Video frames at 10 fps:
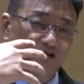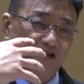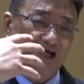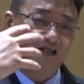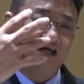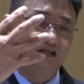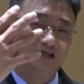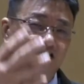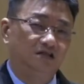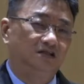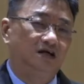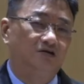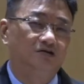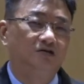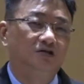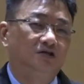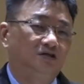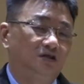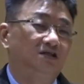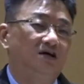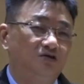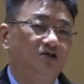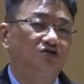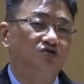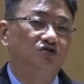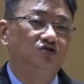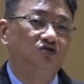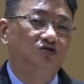大大的得到益处